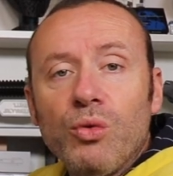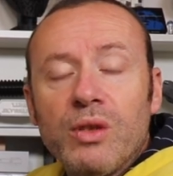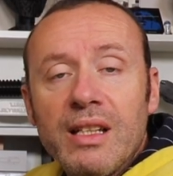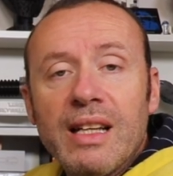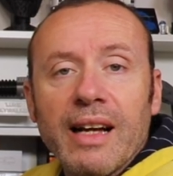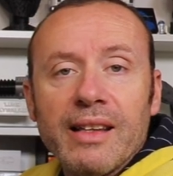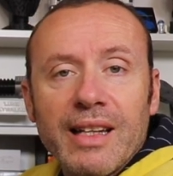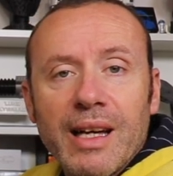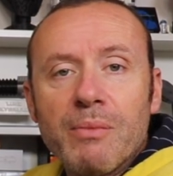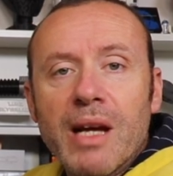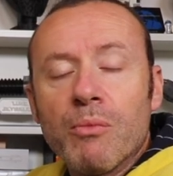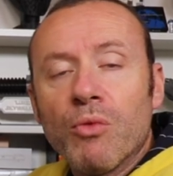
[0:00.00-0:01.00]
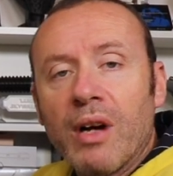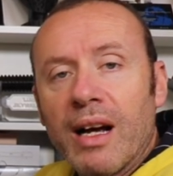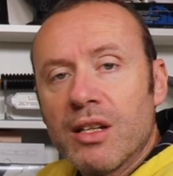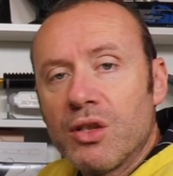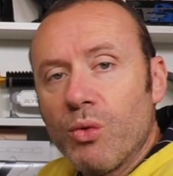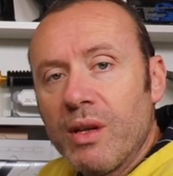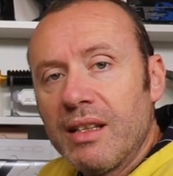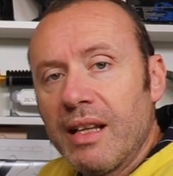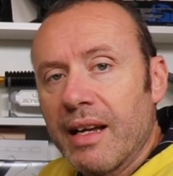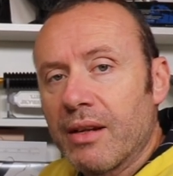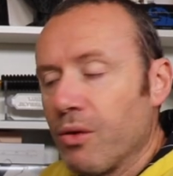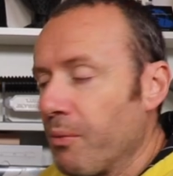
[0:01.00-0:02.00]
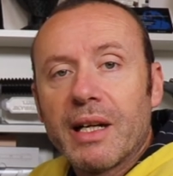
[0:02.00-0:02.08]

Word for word: tutti i dati che abbiamo al suo interno.